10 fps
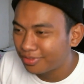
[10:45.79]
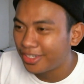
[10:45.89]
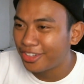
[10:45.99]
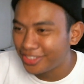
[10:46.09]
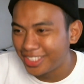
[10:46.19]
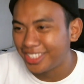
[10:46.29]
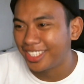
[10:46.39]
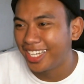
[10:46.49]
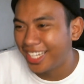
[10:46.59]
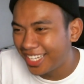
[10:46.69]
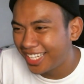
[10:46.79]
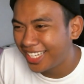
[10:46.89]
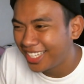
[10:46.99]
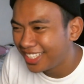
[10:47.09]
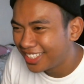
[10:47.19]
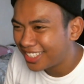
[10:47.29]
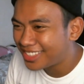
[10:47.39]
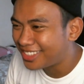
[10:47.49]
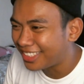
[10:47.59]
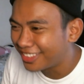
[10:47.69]
Flo G
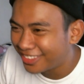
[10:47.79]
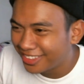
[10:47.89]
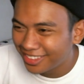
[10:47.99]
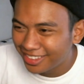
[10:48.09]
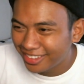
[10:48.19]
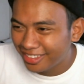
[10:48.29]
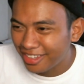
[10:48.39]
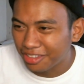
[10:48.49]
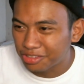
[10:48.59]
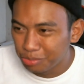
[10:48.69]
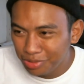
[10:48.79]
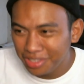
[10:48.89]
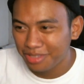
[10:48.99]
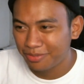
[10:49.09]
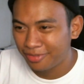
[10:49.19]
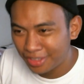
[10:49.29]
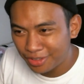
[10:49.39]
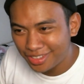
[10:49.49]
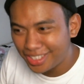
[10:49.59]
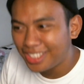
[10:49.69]
Stig nun XB
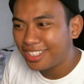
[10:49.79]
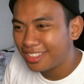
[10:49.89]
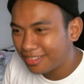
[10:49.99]
Flo G